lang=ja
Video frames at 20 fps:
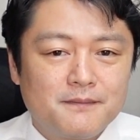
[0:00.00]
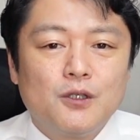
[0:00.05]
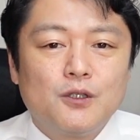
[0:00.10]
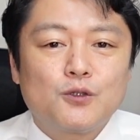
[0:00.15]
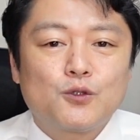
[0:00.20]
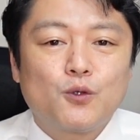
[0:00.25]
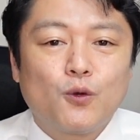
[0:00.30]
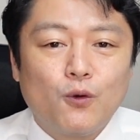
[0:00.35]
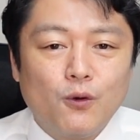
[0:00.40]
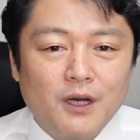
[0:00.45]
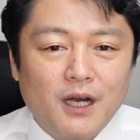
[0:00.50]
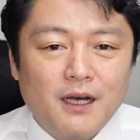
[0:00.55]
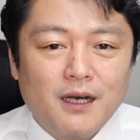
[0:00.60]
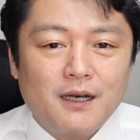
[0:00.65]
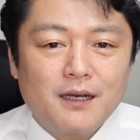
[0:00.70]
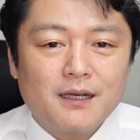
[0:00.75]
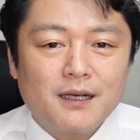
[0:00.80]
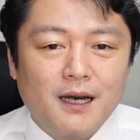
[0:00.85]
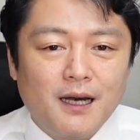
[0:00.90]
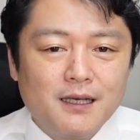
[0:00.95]
そこ
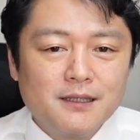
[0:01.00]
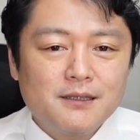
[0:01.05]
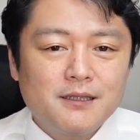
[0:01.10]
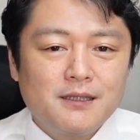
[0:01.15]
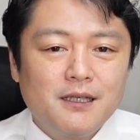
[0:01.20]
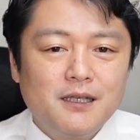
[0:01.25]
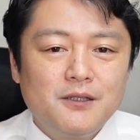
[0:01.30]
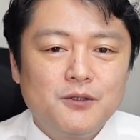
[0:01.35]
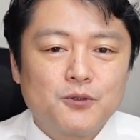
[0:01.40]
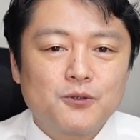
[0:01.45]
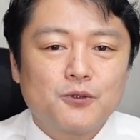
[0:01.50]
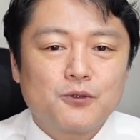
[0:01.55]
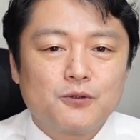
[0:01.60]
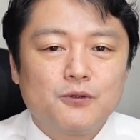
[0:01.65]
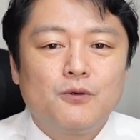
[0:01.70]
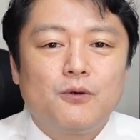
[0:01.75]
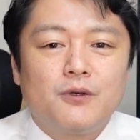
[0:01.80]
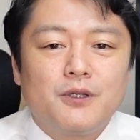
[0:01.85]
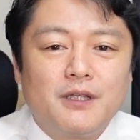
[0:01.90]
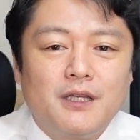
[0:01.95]
が感染予測
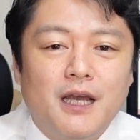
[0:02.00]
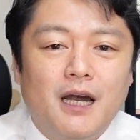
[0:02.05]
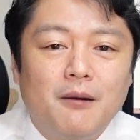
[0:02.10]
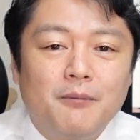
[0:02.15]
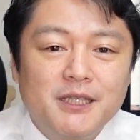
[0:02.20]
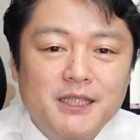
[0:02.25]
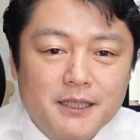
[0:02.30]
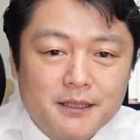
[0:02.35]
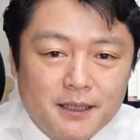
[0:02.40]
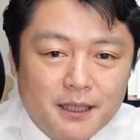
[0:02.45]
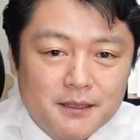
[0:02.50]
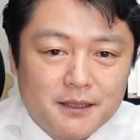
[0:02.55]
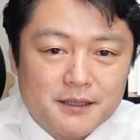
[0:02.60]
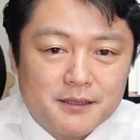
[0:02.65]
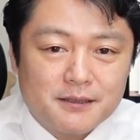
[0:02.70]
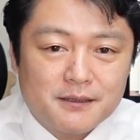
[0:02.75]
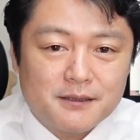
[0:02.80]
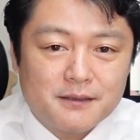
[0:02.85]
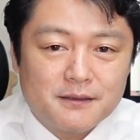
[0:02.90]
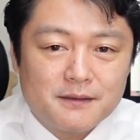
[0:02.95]
をやめちゃったんで
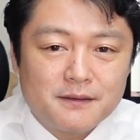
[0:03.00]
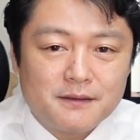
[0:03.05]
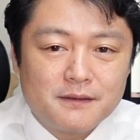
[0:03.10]
す。